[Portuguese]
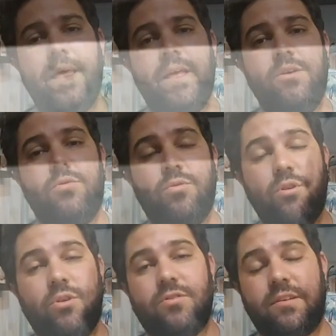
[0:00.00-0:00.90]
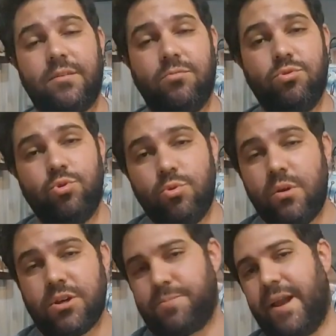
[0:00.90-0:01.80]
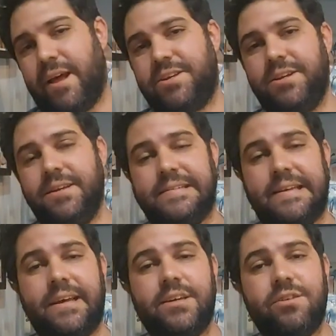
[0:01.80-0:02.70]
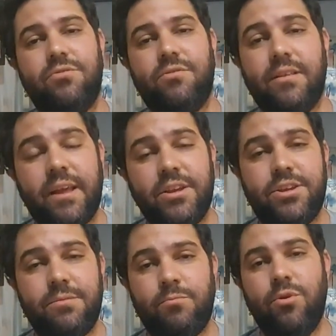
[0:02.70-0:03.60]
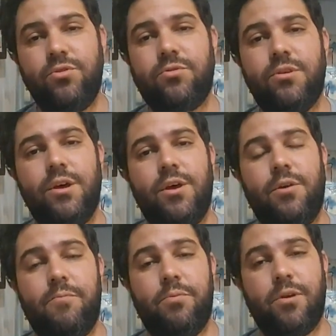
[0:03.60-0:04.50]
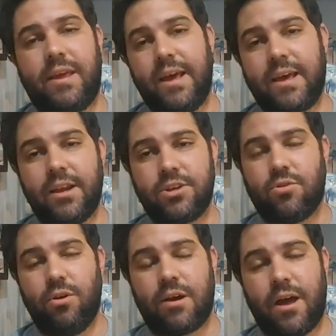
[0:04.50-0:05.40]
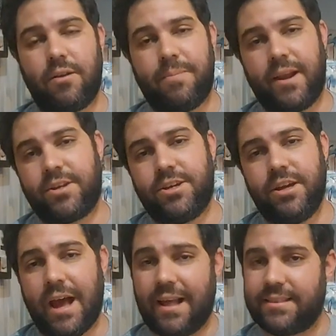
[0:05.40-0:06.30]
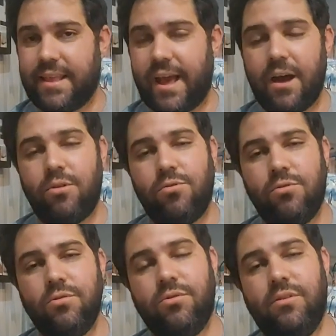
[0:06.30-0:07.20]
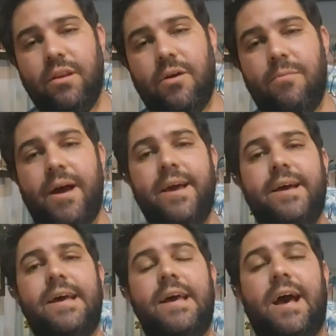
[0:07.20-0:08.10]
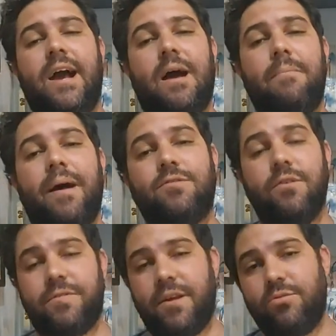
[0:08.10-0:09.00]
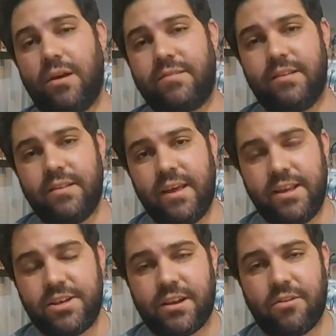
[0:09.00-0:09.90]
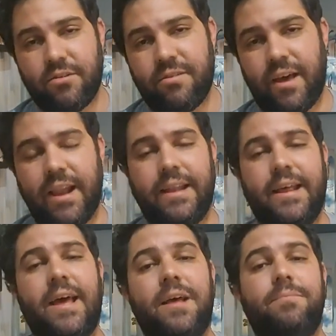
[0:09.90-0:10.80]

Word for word: E o curioso é que são duas Paratis, né? Eu nunca entendi muito o porquê que eles colocaram a Paraty até o Nuno Leal Maia acabar sofrendo um acidente na novela, né?